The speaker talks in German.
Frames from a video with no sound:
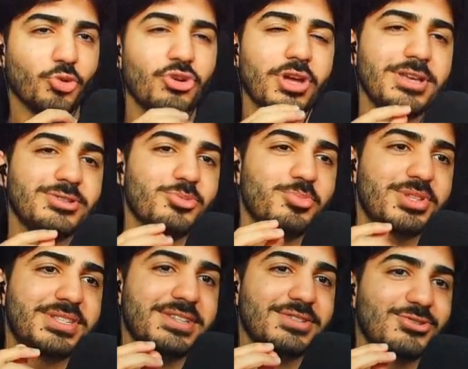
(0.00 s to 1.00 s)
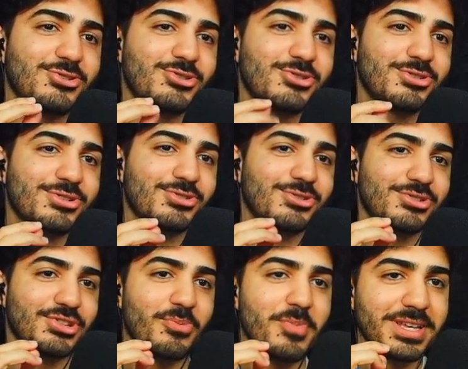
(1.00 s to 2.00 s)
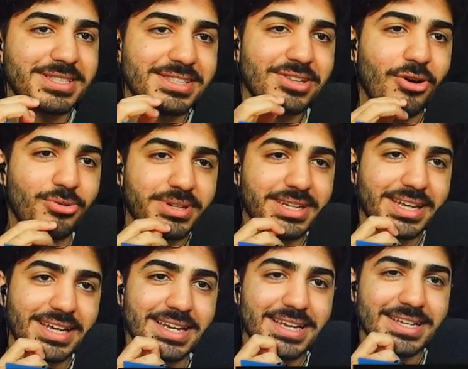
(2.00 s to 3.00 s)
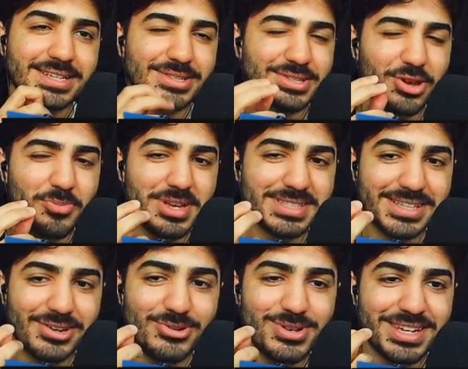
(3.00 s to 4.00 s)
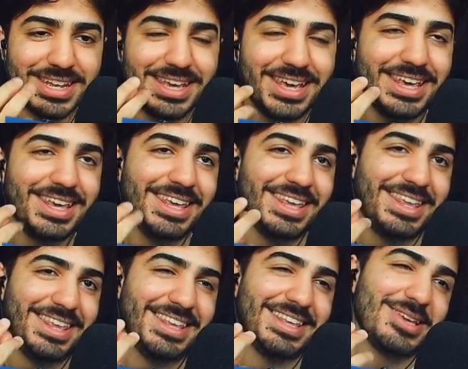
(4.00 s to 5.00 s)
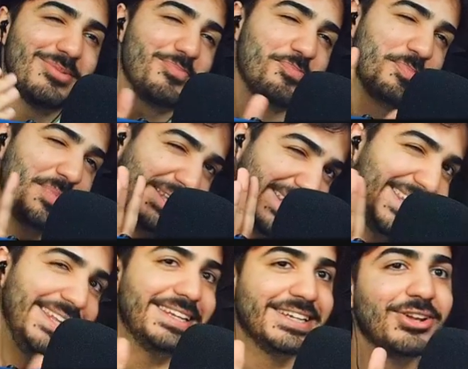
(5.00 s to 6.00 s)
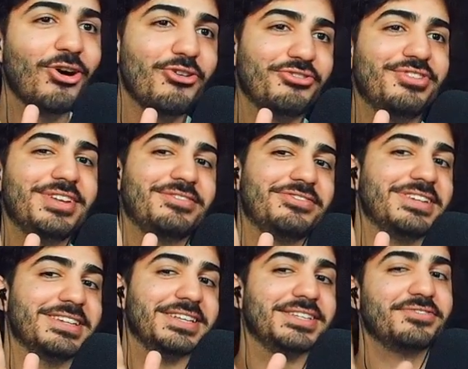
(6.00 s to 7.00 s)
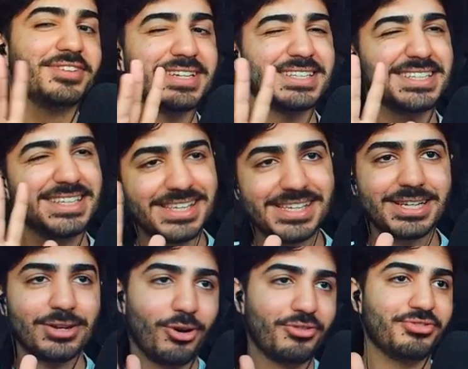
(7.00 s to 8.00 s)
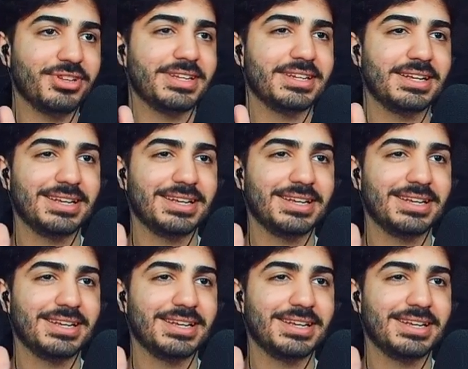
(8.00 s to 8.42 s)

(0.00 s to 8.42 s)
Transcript: Okay, so ein bisschen so, so, so ein Sommersound. Sommersound. Geht noch fit, finde ich. Finde ich, geht noch fit.